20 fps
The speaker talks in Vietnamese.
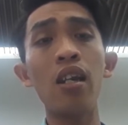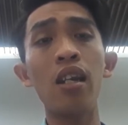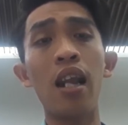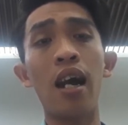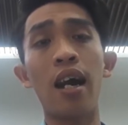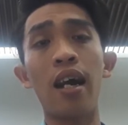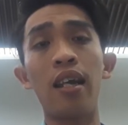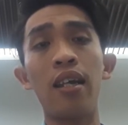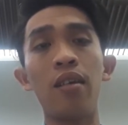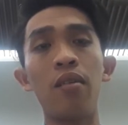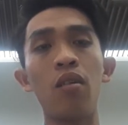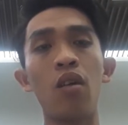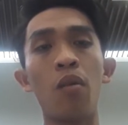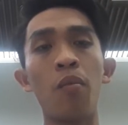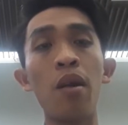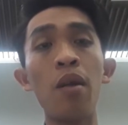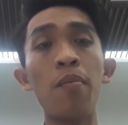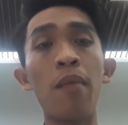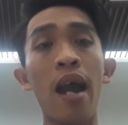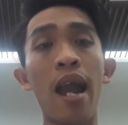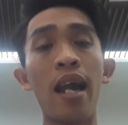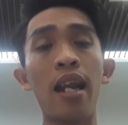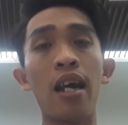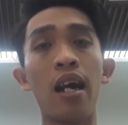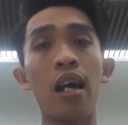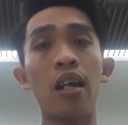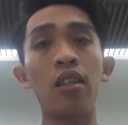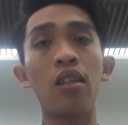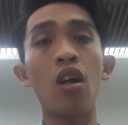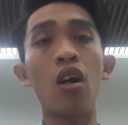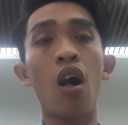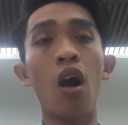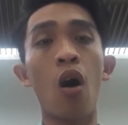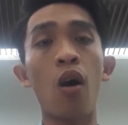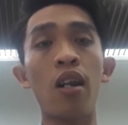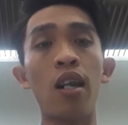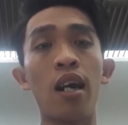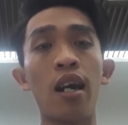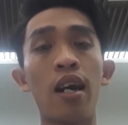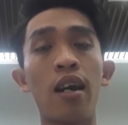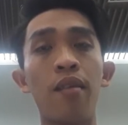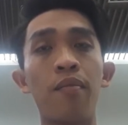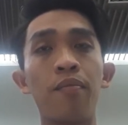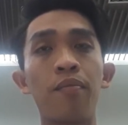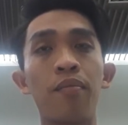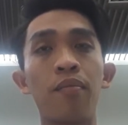lại, rồi mấy bạn là cho họ là